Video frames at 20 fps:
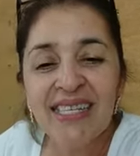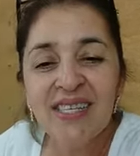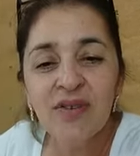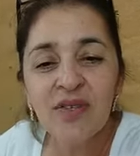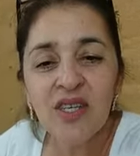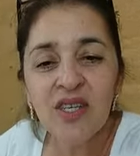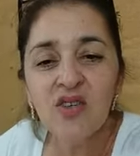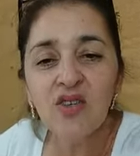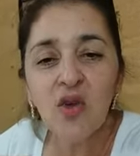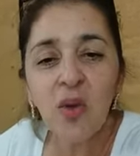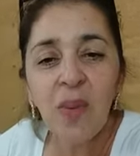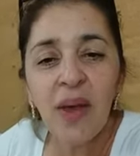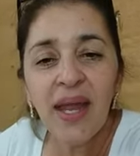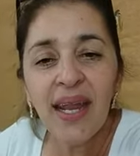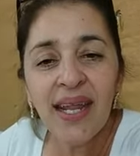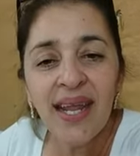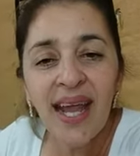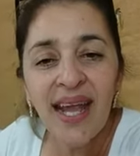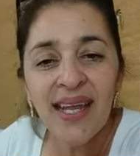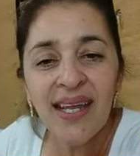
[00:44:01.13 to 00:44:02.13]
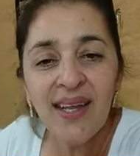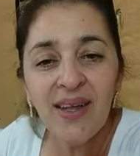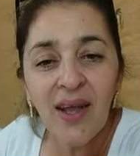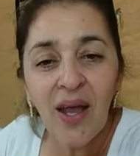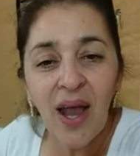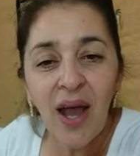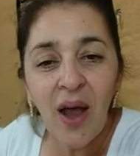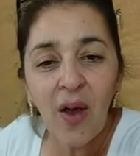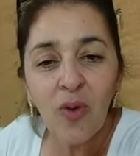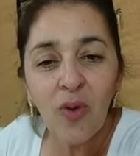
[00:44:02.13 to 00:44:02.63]
se vocês souberem aí
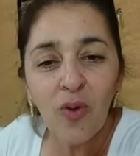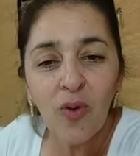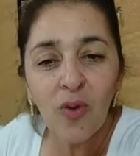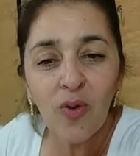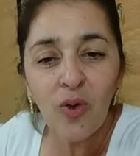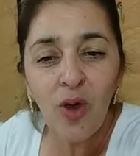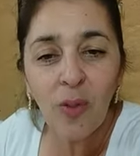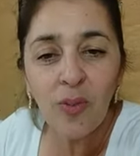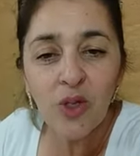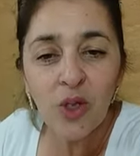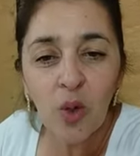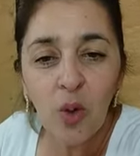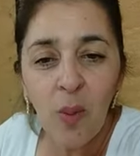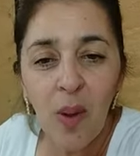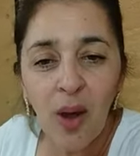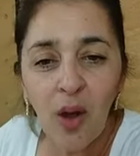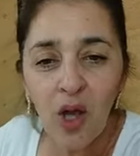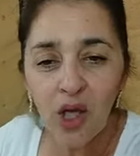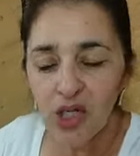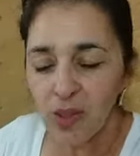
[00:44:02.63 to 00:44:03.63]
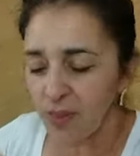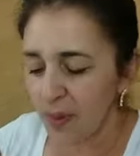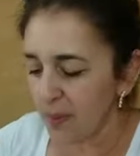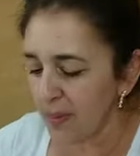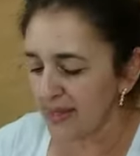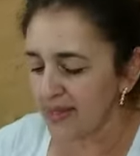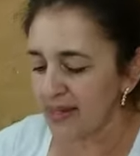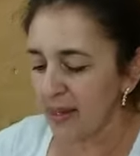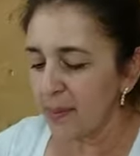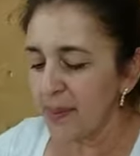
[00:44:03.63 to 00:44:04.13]
o nome de alguma loja para
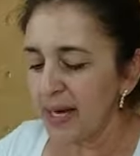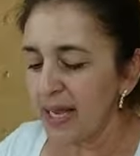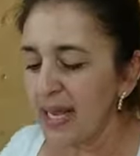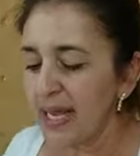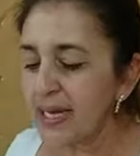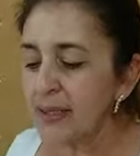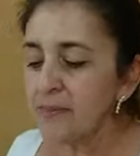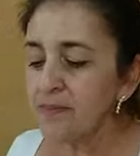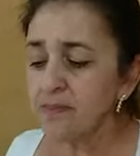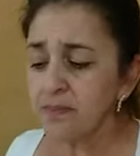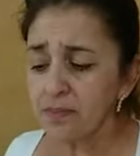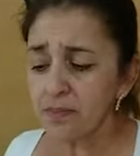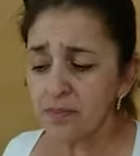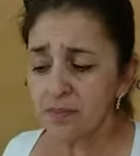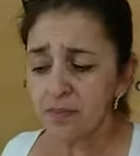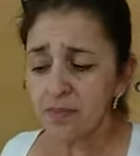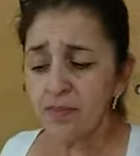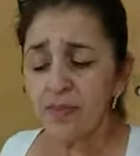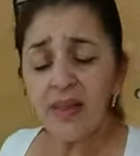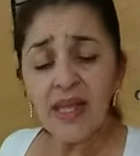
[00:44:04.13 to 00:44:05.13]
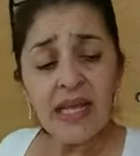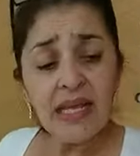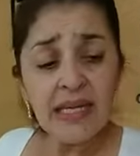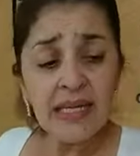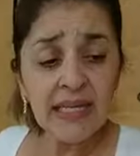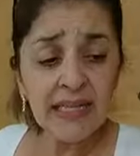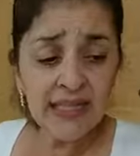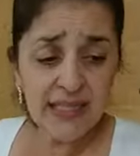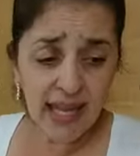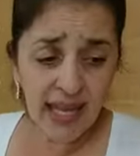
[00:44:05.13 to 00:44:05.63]
passar para ela,
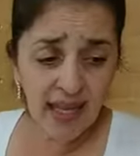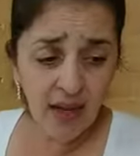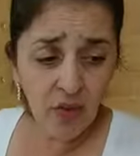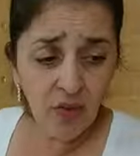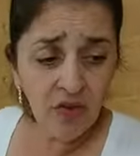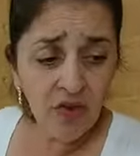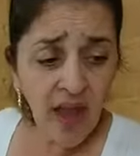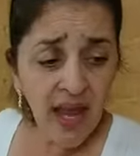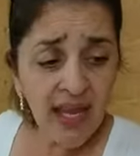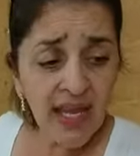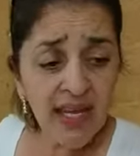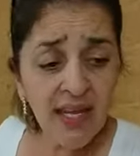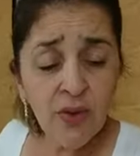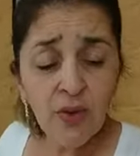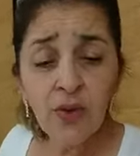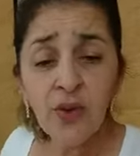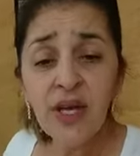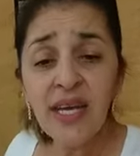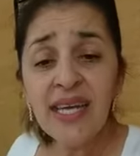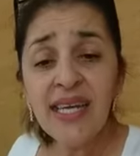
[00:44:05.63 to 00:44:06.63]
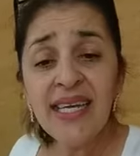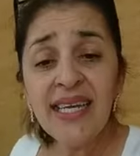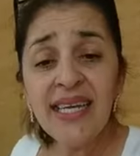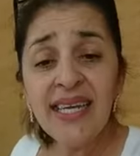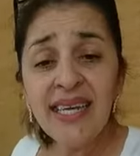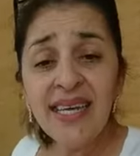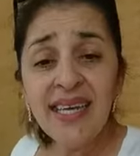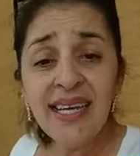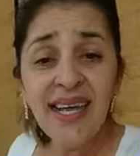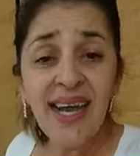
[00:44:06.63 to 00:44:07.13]
que tenha o ferrinho
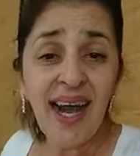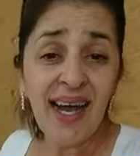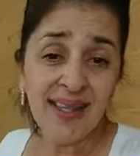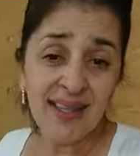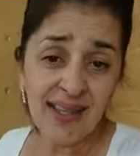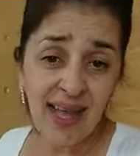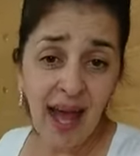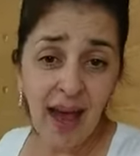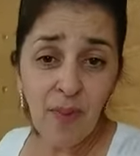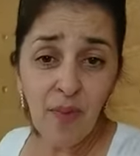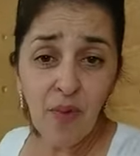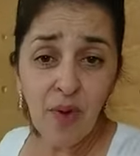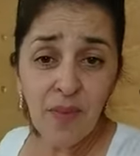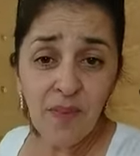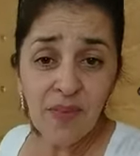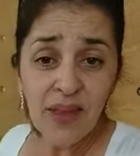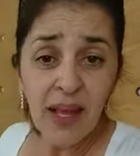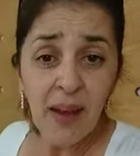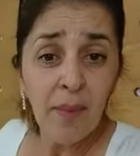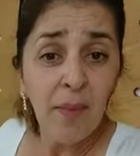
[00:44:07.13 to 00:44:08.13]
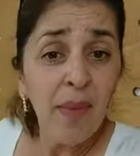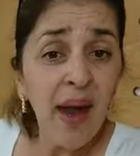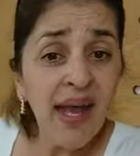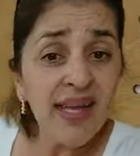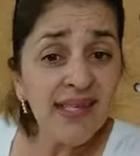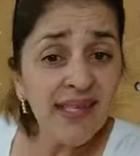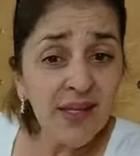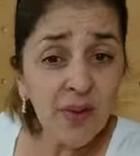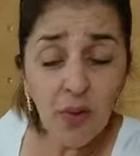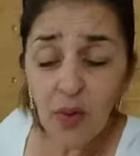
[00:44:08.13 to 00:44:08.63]
e a tábua,
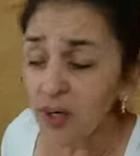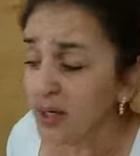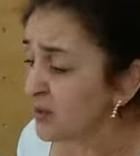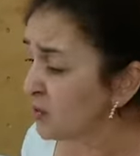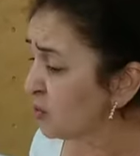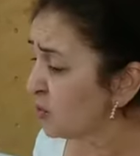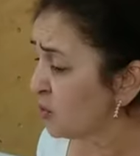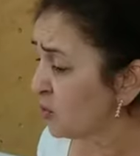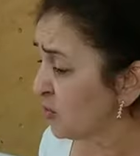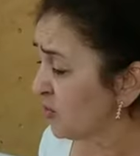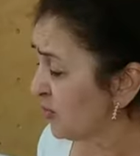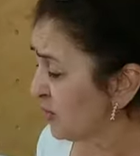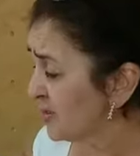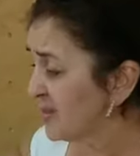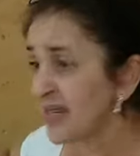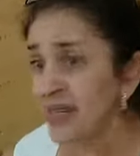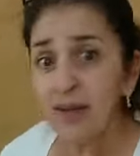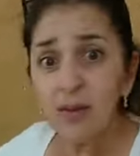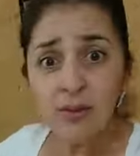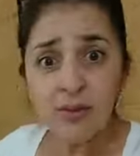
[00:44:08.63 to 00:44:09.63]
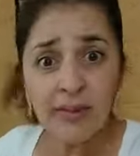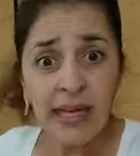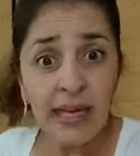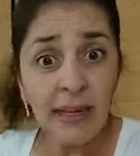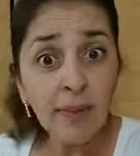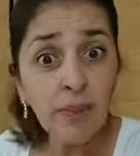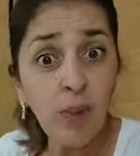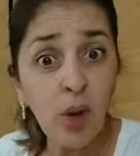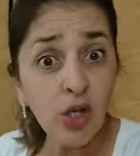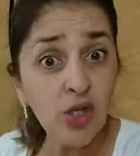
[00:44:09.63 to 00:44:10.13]
mas enquanto você não tem,
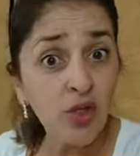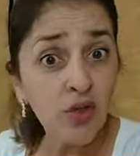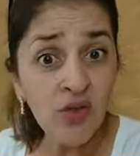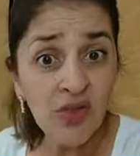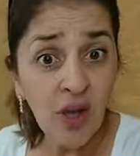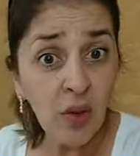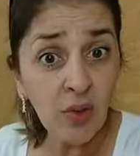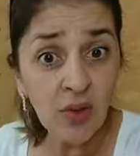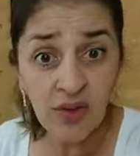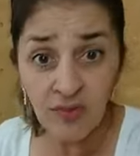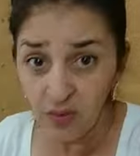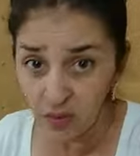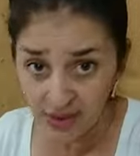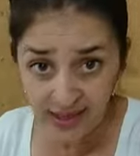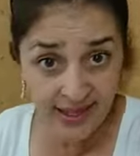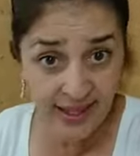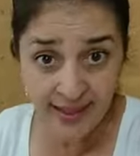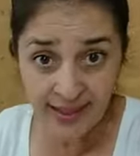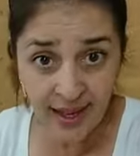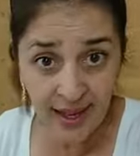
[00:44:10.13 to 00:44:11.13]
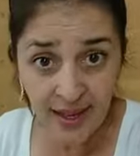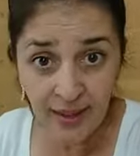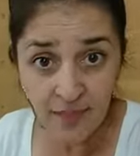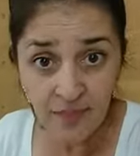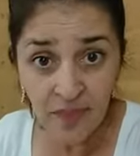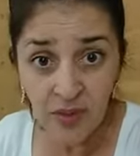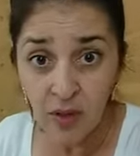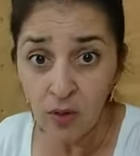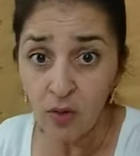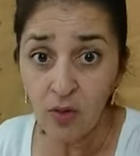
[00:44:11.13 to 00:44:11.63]
pode usar o que você tem,
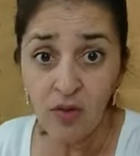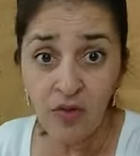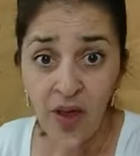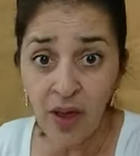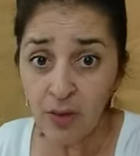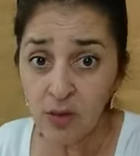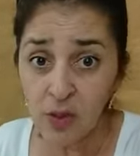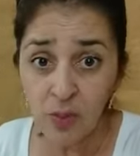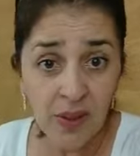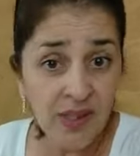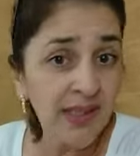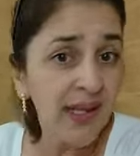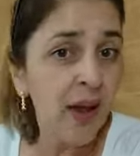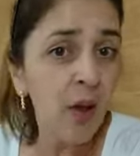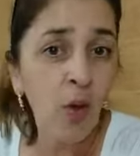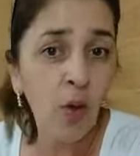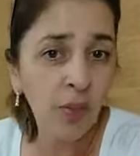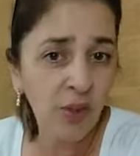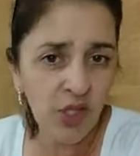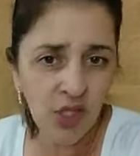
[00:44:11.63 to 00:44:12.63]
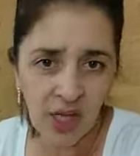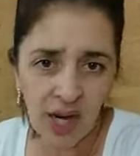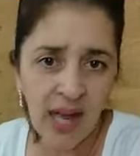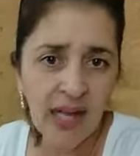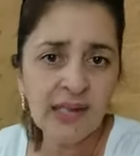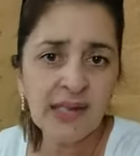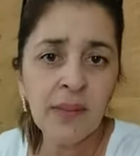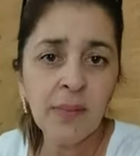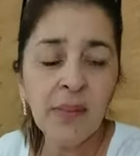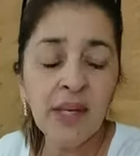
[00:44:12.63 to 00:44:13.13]
o ferro de passar roupa de
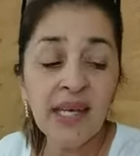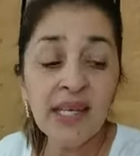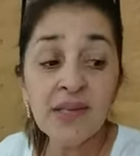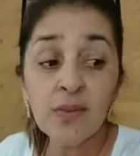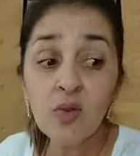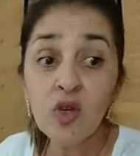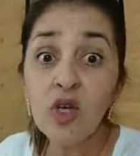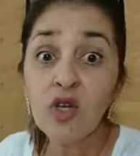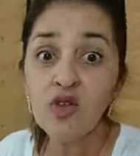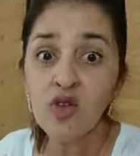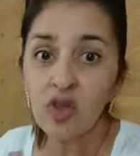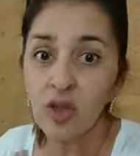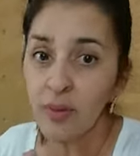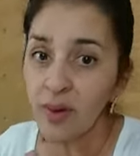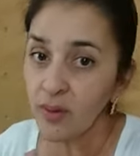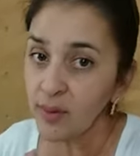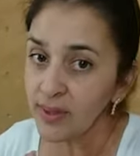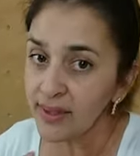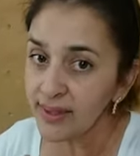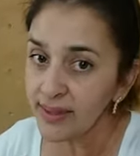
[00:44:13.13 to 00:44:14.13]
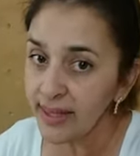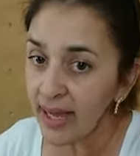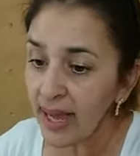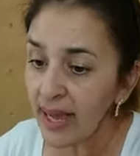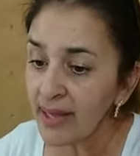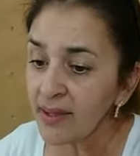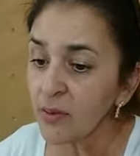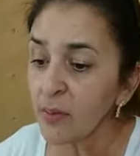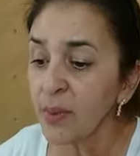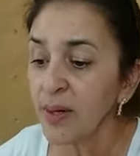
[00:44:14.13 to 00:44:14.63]
casa mesmo, só toma
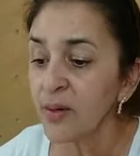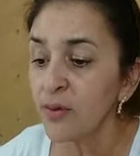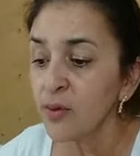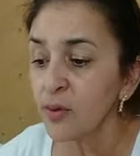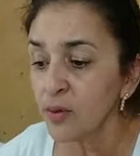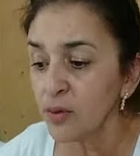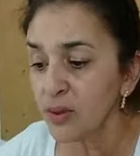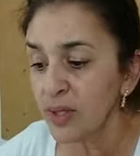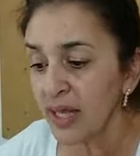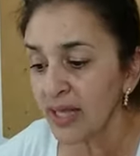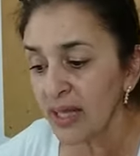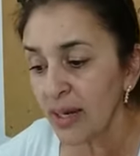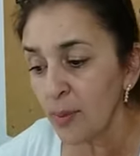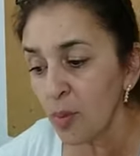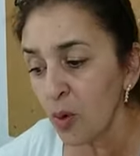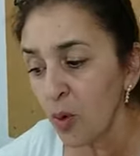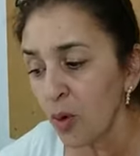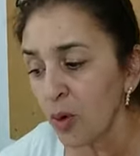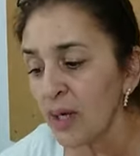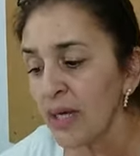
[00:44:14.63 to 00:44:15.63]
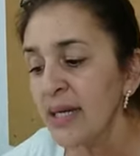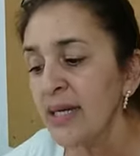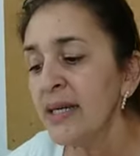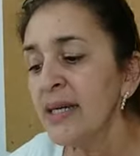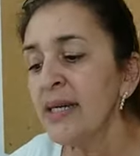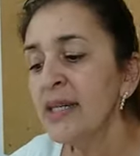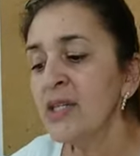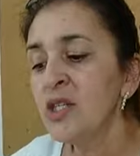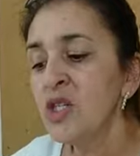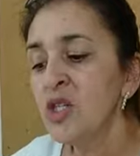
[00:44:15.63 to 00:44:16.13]
cuidado para não grudar
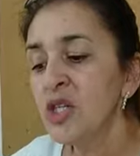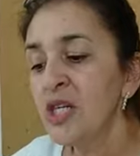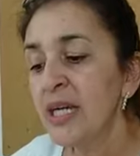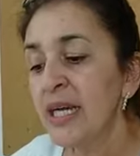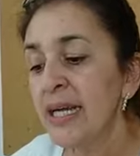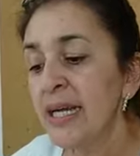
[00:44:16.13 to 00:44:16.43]
termocolante